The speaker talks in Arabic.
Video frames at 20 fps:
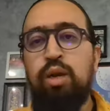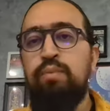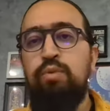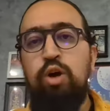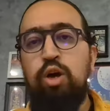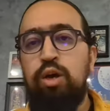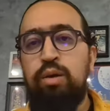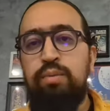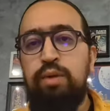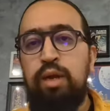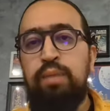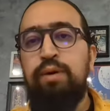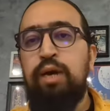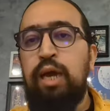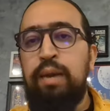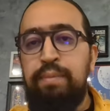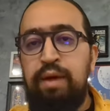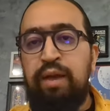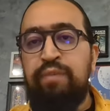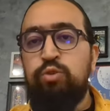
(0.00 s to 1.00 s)
المهم الا
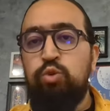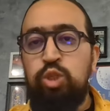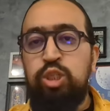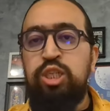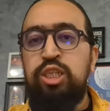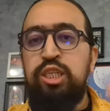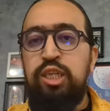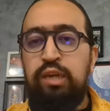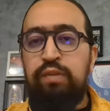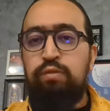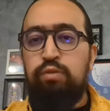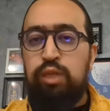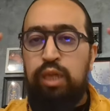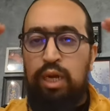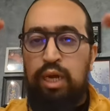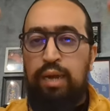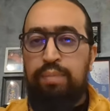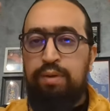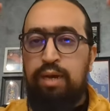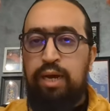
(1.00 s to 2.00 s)
باقي ما عرفتوش النيفو ديال
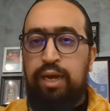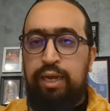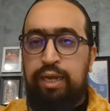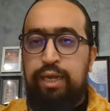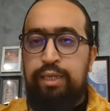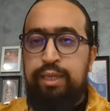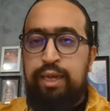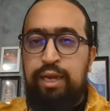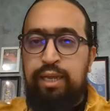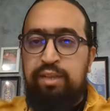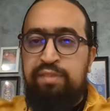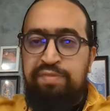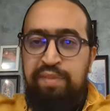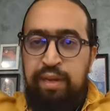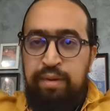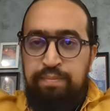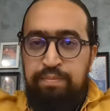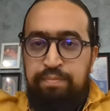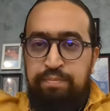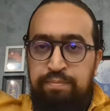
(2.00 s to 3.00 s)
العبقريه ديال هذا
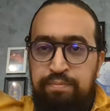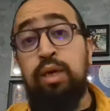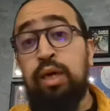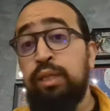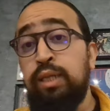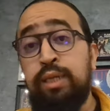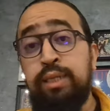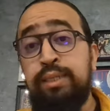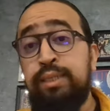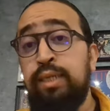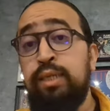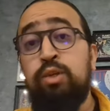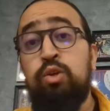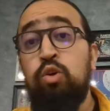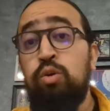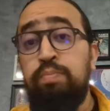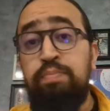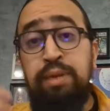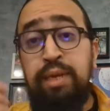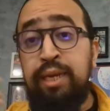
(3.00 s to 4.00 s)
الفيلم نقدر
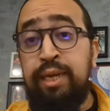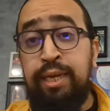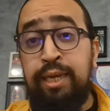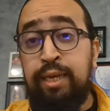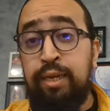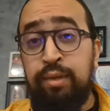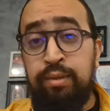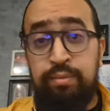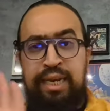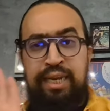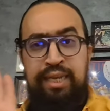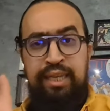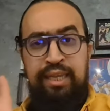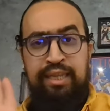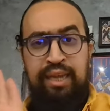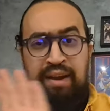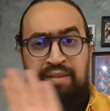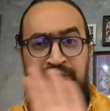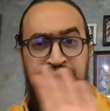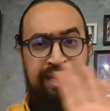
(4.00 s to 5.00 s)
نزيدكم باللي كاينين دي
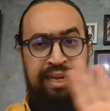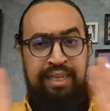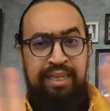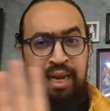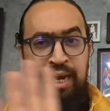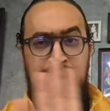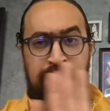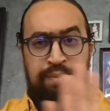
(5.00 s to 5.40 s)
ترافلينغ ديال